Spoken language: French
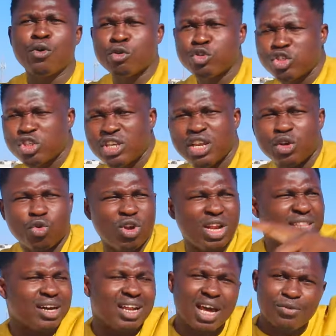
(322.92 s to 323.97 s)
vont
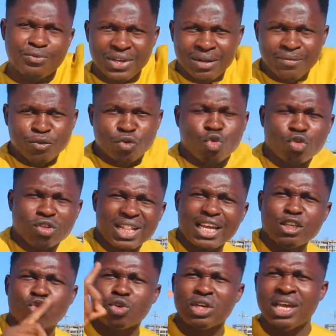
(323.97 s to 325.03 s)
circuler dans la ville toute
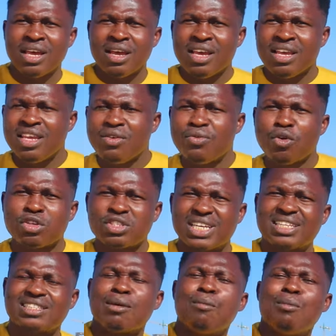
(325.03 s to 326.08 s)
la journée. Ils vont
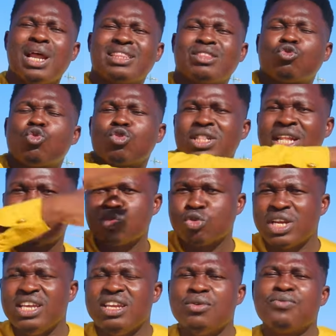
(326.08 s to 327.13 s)
certains même là toute la
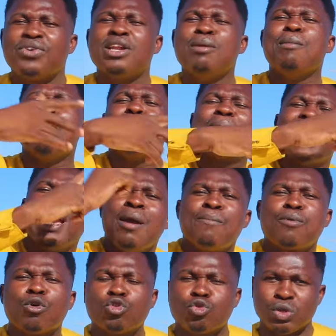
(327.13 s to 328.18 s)
journée. Ils ne vendent même pas un
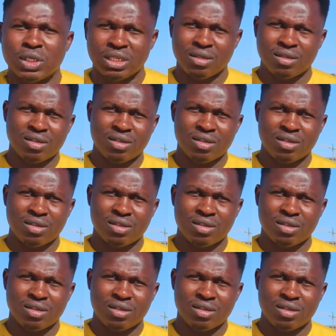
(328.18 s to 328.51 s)
produit.